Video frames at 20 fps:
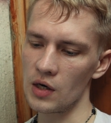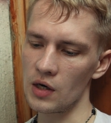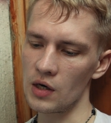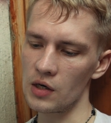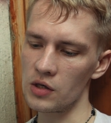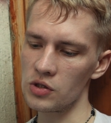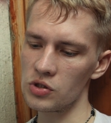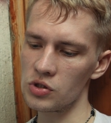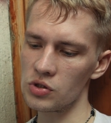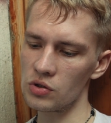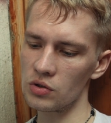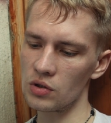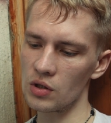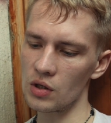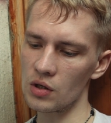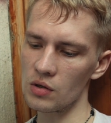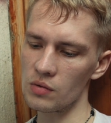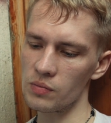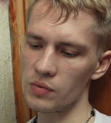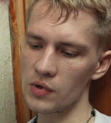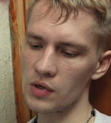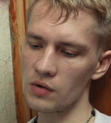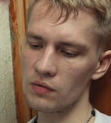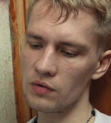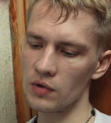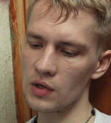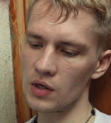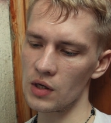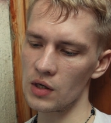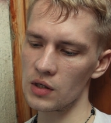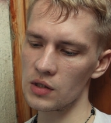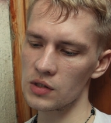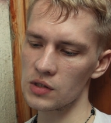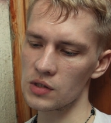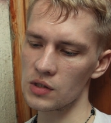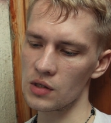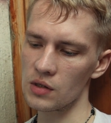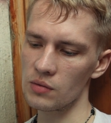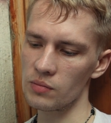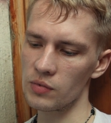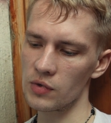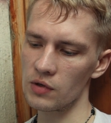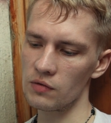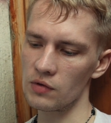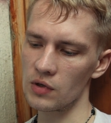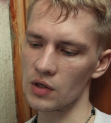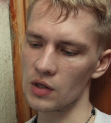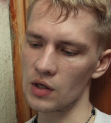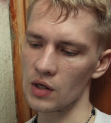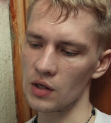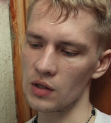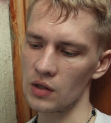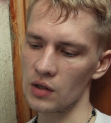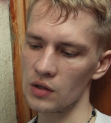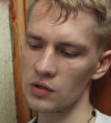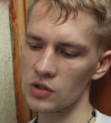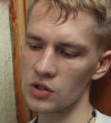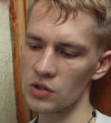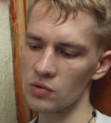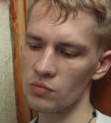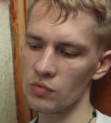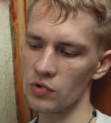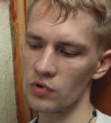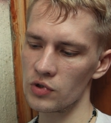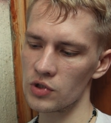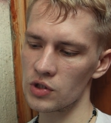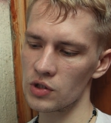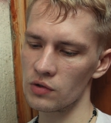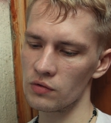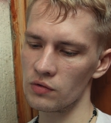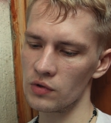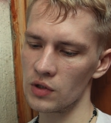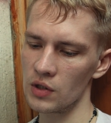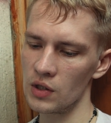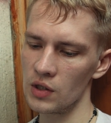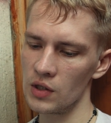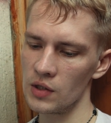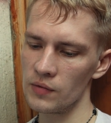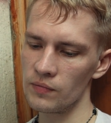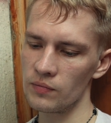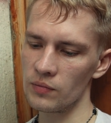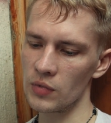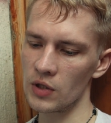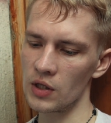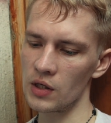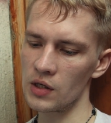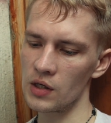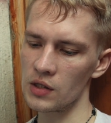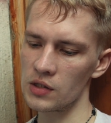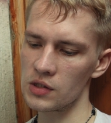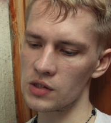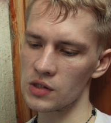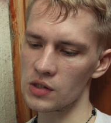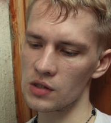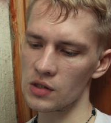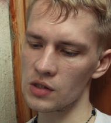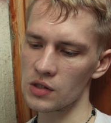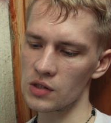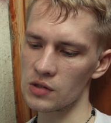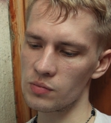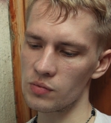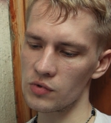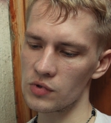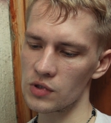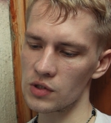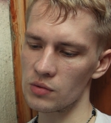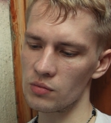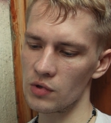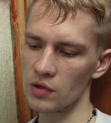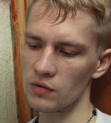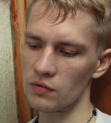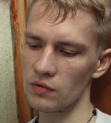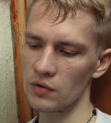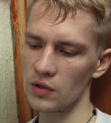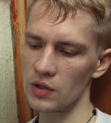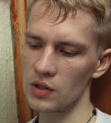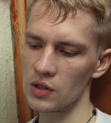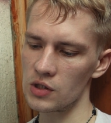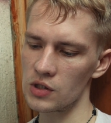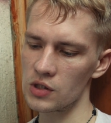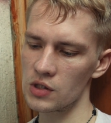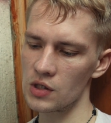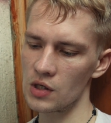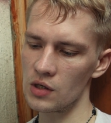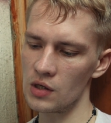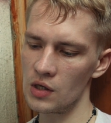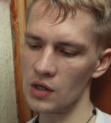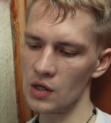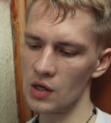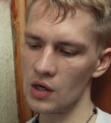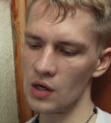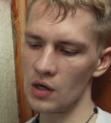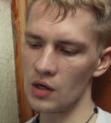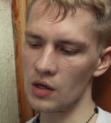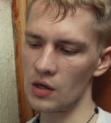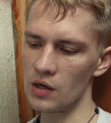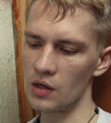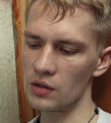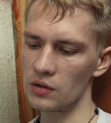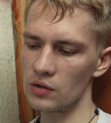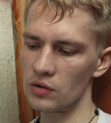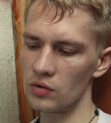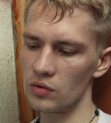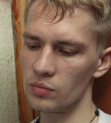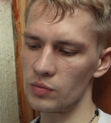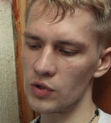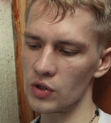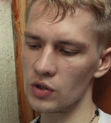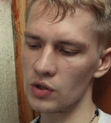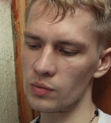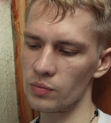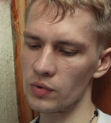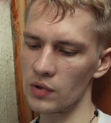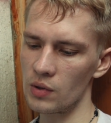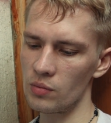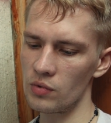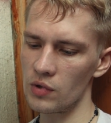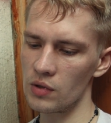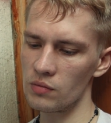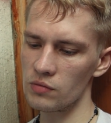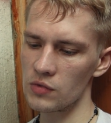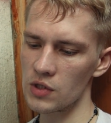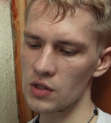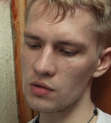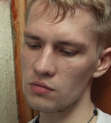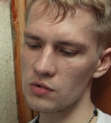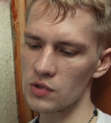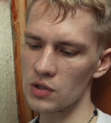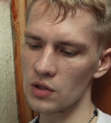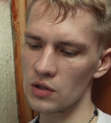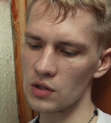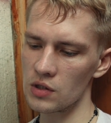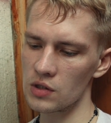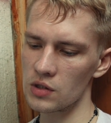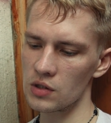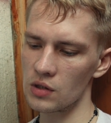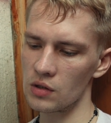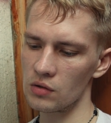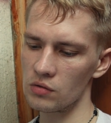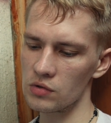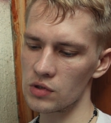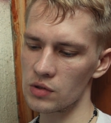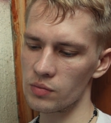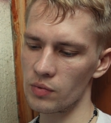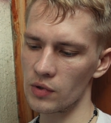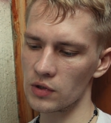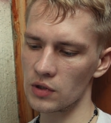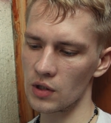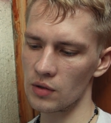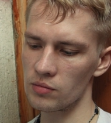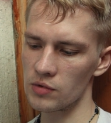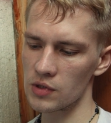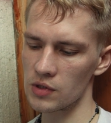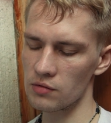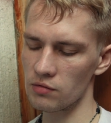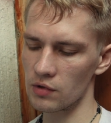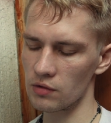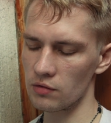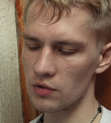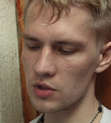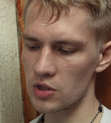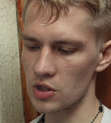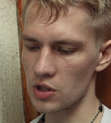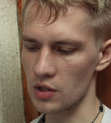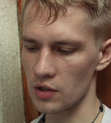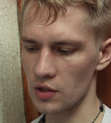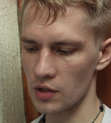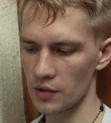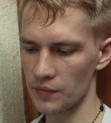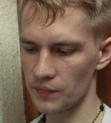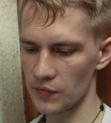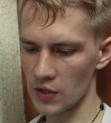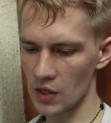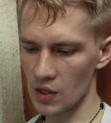А еще так появляется привыкание. Чем больше вы полагаетесь на способы отвлечься от глубинных проблем, тем сильнее становится потребность в отвлечениях.